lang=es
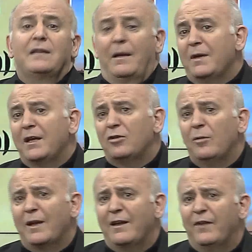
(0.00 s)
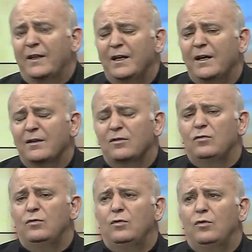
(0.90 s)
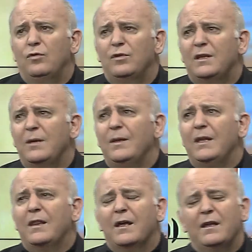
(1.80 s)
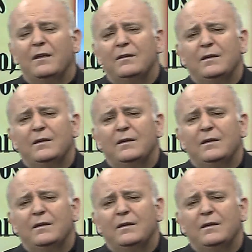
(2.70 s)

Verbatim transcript: También quiso manifestar su divinidad